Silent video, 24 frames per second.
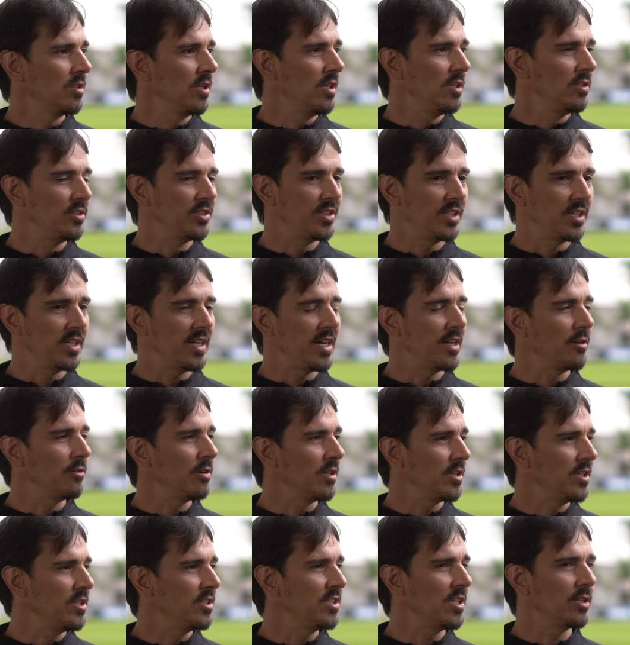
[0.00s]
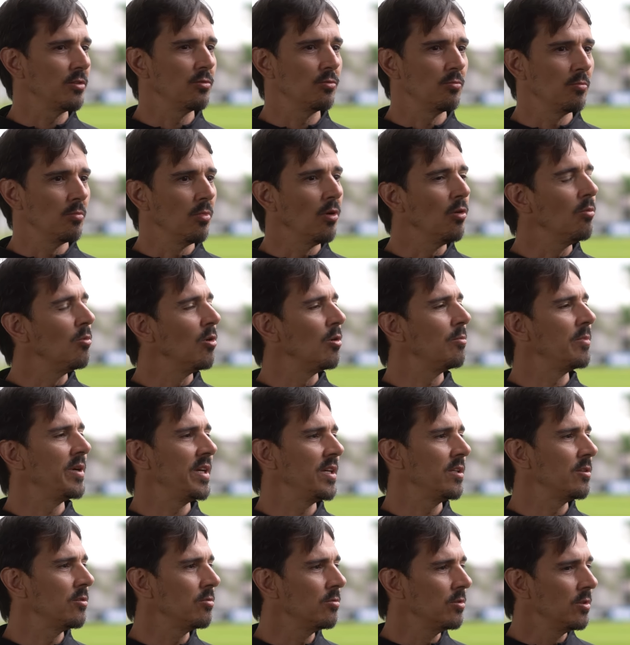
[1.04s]
Eles chegaram aqui já num bom
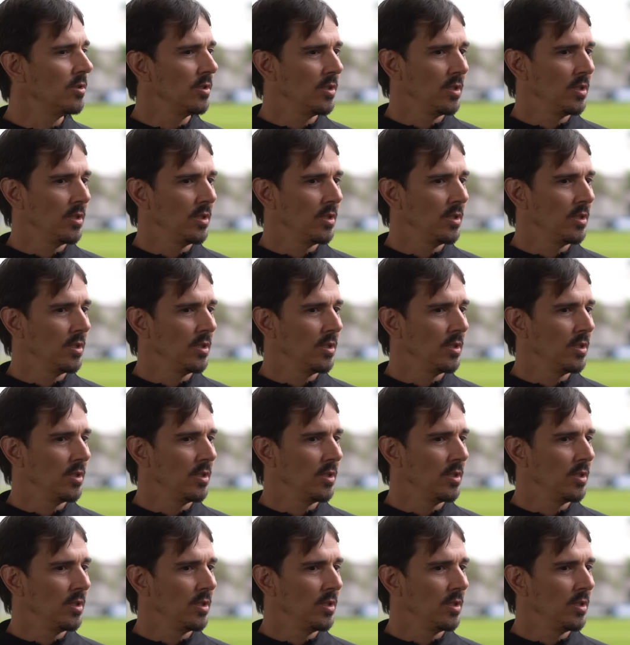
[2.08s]
momento.